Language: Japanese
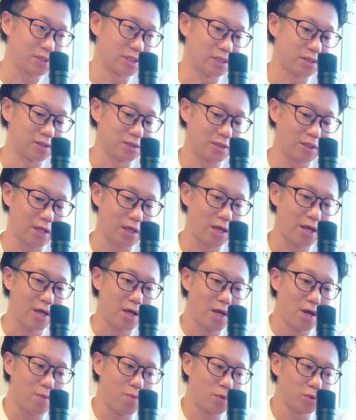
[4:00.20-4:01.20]
めるんじゃなくて
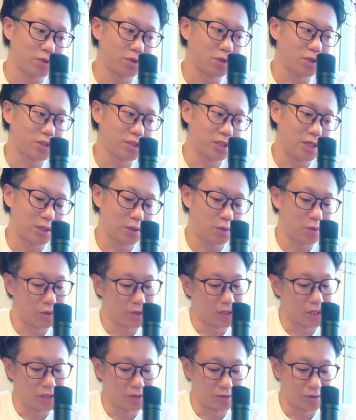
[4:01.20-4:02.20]
もうちょっと違うとこ
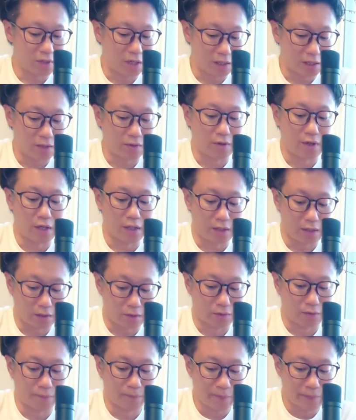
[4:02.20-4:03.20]
ろに基準があった方がいいって
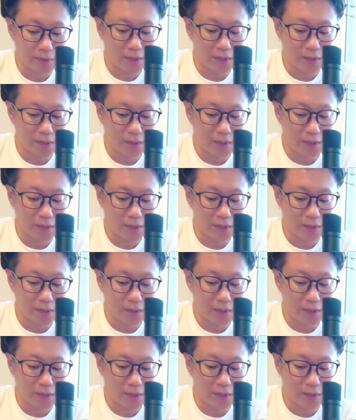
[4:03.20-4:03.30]
いうこ